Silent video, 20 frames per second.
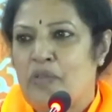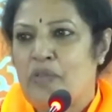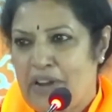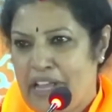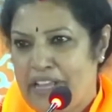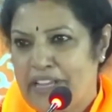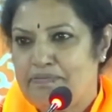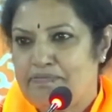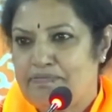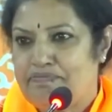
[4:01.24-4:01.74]

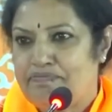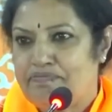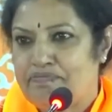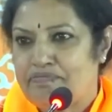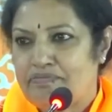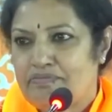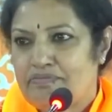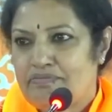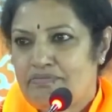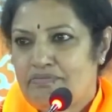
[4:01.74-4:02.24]
ఉన్నాయి
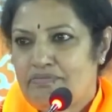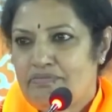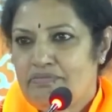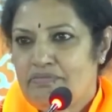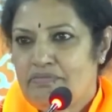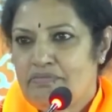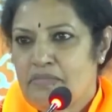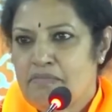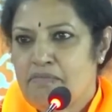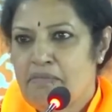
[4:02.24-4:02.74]

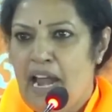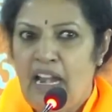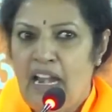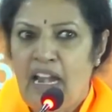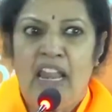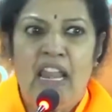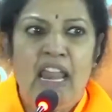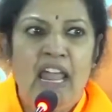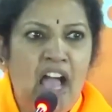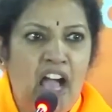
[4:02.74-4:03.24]

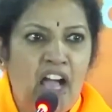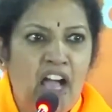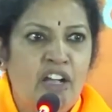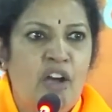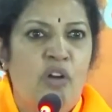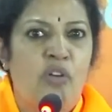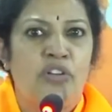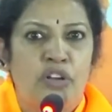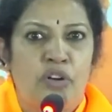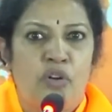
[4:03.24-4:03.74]
మహిళలే
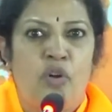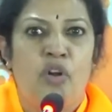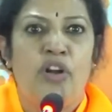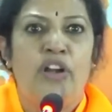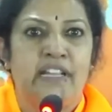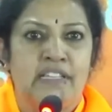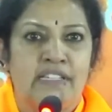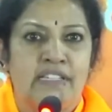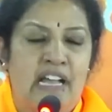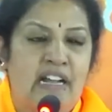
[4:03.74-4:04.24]
అకౌంట్
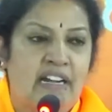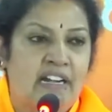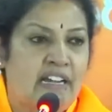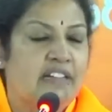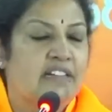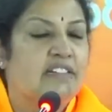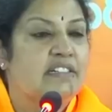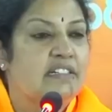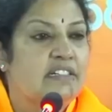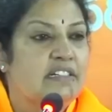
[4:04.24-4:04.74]
హోల్డర్స్ అక్కడ
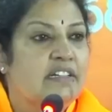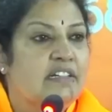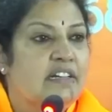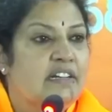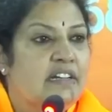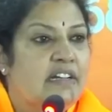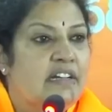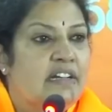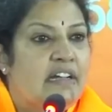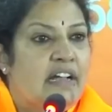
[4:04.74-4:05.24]

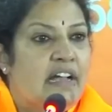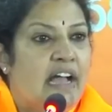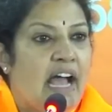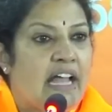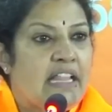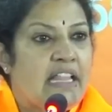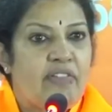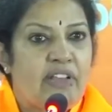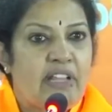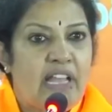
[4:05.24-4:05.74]

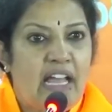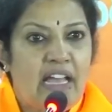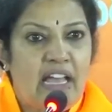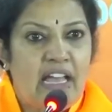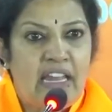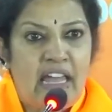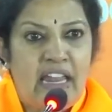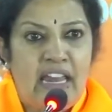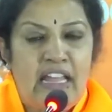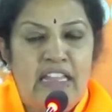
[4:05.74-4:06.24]
అదేవిధంగా
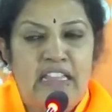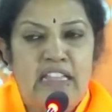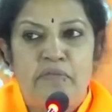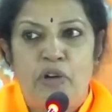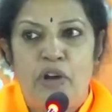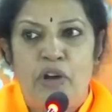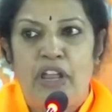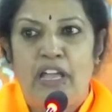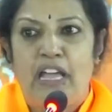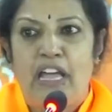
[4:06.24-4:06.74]
నరేంద్ర
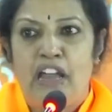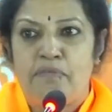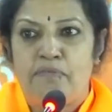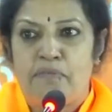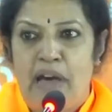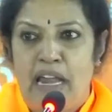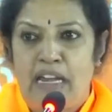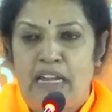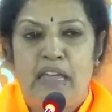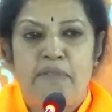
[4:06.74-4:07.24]
మోడీ గారు
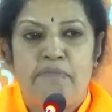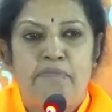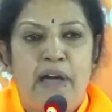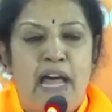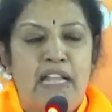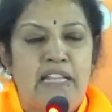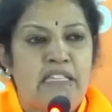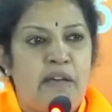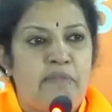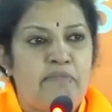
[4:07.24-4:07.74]
మన్ కీ
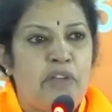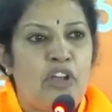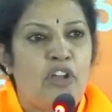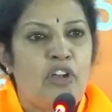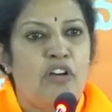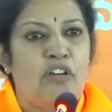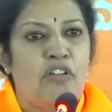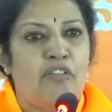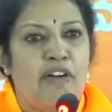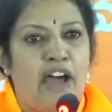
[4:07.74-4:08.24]
బాత్
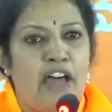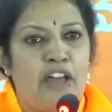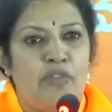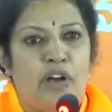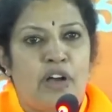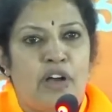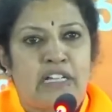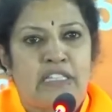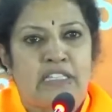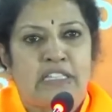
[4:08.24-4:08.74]
సమయంలో వారు
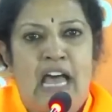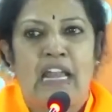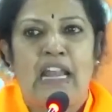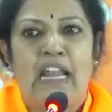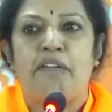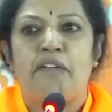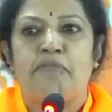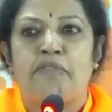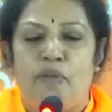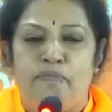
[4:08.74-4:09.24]
ఒక
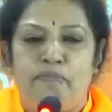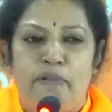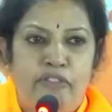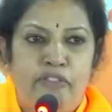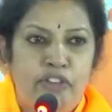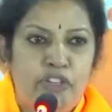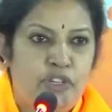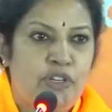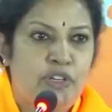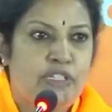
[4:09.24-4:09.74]
చాలా గొప్ప
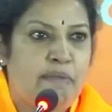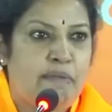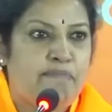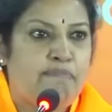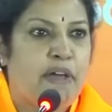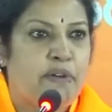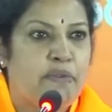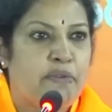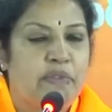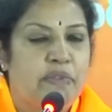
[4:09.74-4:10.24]
విషయం
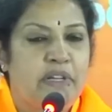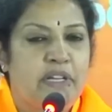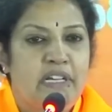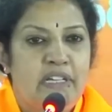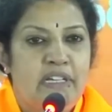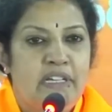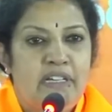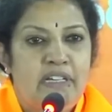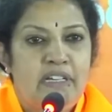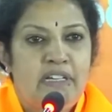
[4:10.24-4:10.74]
చెప్పారు
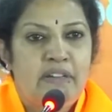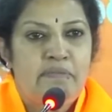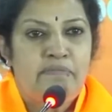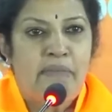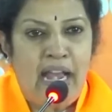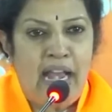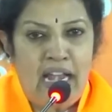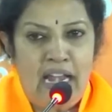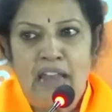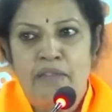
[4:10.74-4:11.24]

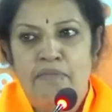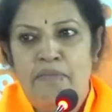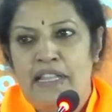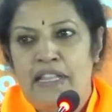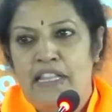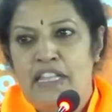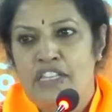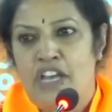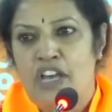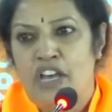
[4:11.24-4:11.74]
మహిళల
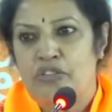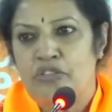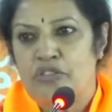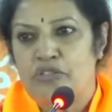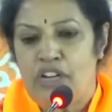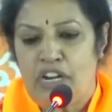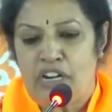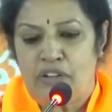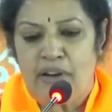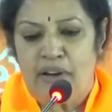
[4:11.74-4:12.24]
మీద
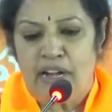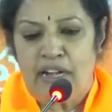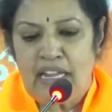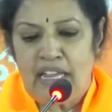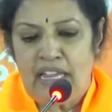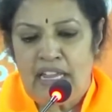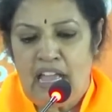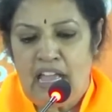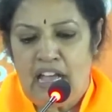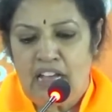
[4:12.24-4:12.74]

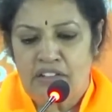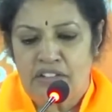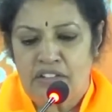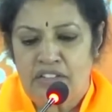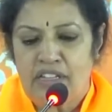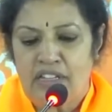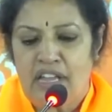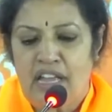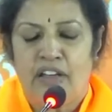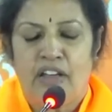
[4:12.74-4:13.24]
జరుగుతున్నటువంటి
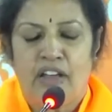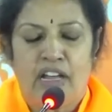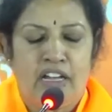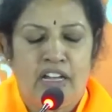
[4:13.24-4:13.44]
అకృత్యాలు